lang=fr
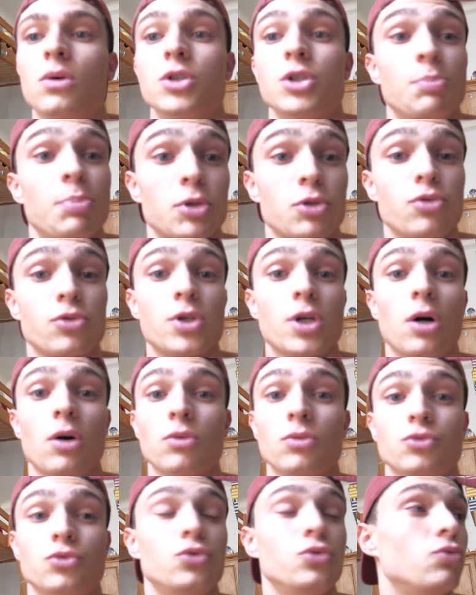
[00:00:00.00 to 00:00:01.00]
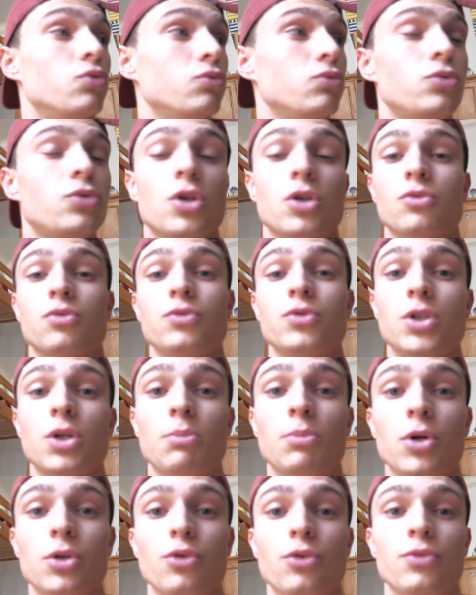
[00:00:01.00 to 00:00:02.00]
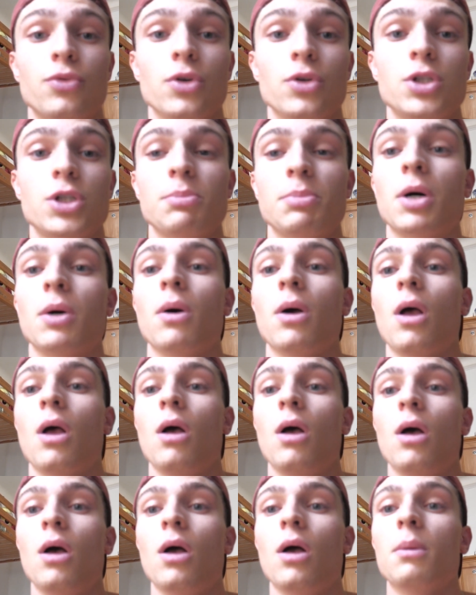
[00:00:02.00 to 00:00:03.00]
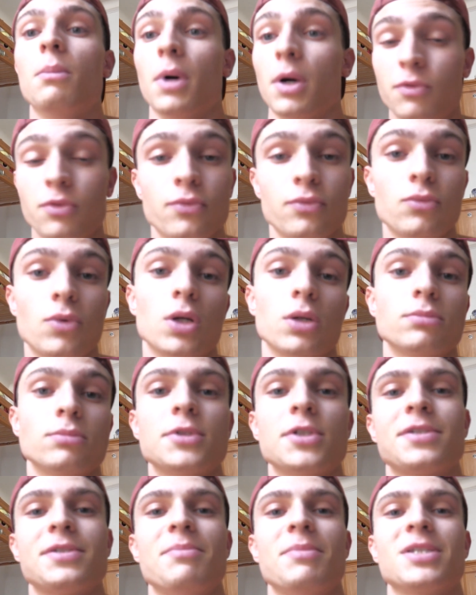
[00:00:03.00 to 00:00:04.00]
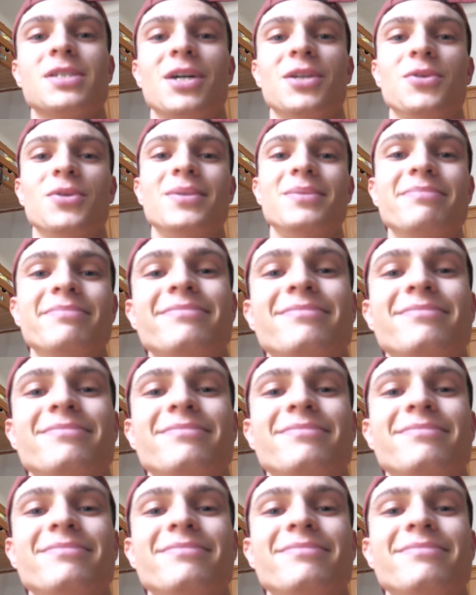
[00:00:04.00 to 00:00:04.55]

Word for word: Je sais pas ce que ça rend du tout, ça se trouve je en portefeuille, je sais pas. Bref, voilà, ça c'est ma straddle.